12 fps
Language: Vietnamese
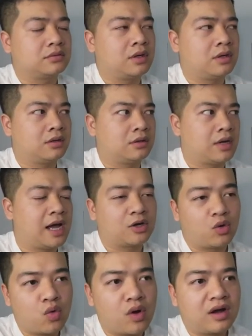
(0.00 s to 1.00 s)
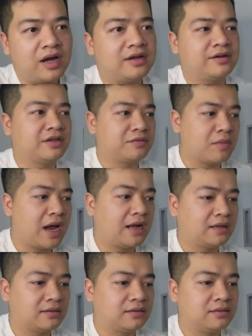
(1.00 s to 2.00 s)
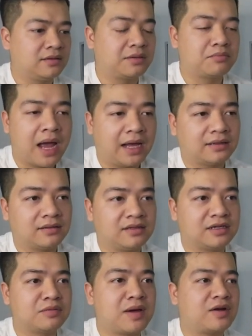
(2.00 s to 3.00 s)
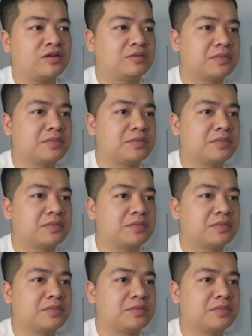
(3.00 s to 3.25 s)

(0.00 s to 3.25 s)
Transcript: Ở Hàn Quốc hay ở Nhật Bản thì các bạn có thể